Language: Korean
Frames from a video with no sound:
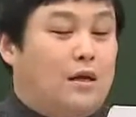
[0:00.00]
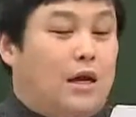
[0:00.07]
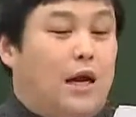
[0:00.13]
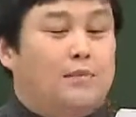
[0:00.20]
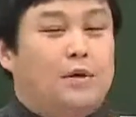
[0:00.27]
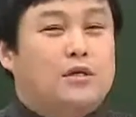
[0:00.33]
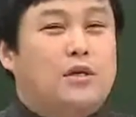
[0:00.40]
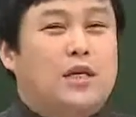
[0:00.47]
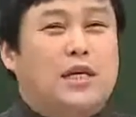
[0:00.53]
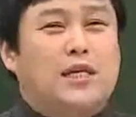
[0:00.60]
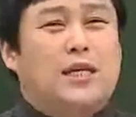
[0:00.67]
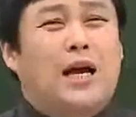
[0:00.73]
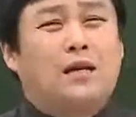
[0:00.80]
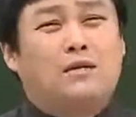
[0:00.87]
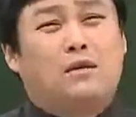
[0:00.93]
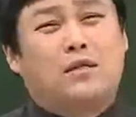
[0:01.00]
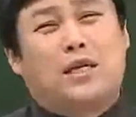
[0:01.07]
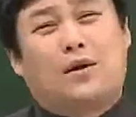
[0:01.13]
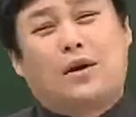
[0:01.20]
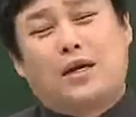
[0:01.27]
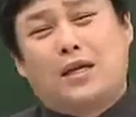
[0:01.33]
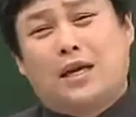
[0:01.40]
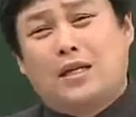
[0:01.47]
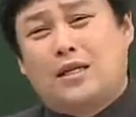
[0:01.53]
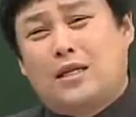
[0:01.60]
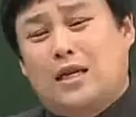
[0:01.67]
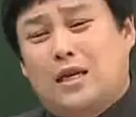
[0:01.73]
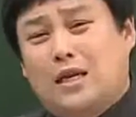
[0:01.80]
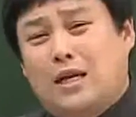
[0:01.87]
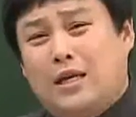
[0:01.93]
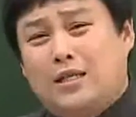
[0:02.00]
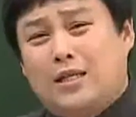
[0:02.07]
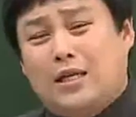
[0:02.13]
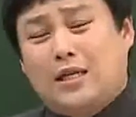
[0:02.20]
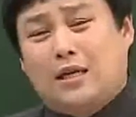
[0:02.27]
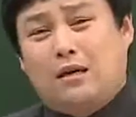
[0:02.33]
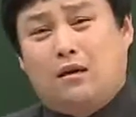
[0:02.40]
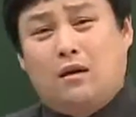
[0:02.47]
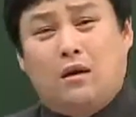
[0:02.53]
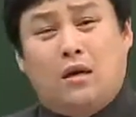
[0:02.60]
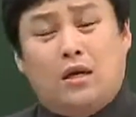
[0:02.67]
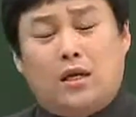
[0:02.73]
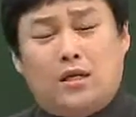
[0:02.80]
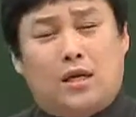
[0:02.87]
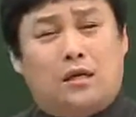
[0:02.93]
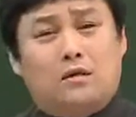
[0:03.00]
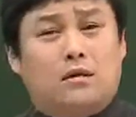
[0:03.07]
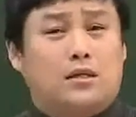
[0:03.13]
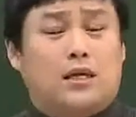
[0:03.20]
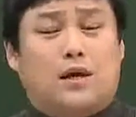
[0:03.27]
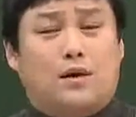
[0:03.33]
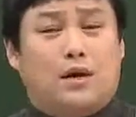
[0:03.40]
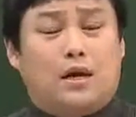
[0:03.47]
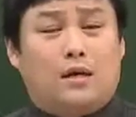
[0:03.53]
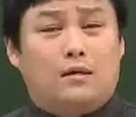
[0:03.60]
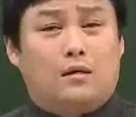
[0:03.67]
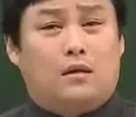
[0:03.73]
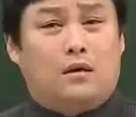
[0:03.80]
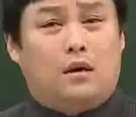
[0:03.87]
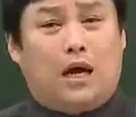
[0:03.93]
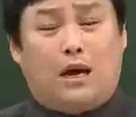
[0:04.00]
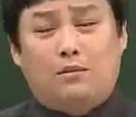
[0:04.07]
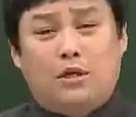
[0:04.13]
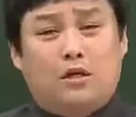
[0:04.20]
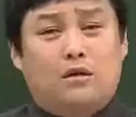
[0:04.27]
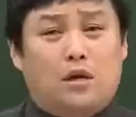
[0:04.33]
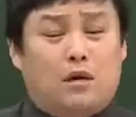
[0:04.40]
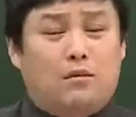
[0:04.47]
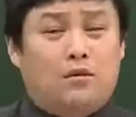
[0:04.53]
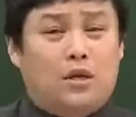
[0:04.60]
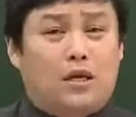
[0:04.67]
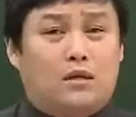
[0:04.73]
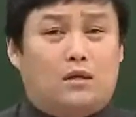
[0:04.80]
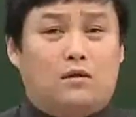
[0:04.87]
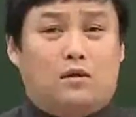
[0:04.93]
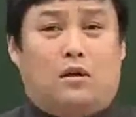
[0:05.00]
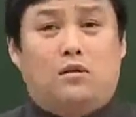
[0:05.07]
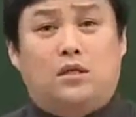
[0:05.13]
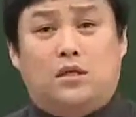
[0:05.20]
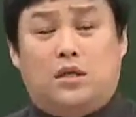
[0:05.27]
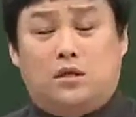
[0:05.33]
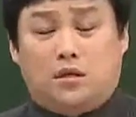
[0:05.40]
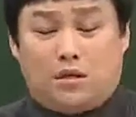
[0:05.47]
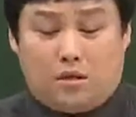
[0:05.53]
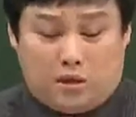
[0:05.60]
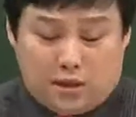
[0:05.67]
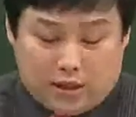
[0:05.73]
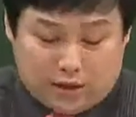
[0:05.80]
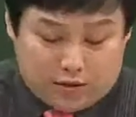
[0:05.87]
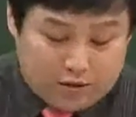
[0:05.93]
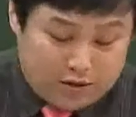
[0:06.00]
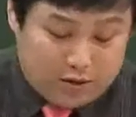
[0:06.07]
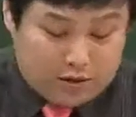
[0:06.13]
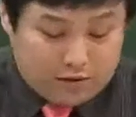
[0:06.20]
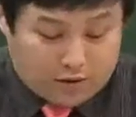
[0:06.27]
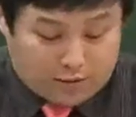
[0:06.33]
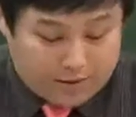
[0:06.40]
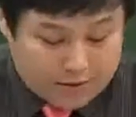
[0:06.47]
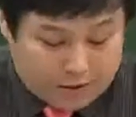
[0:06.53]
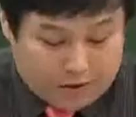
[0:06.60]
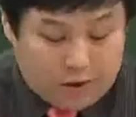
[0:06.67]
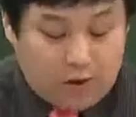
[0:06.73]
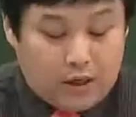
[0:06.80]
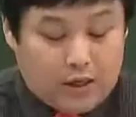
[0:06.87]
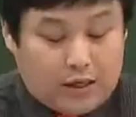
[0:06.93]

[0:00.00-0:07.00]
앞에서 이상적 상황이라는 얘기를 했잖아요. 이상적 상황에서 아무리 그렇게 본다 하더라도 현실에선 그것이 제대로 실현될 수 없어.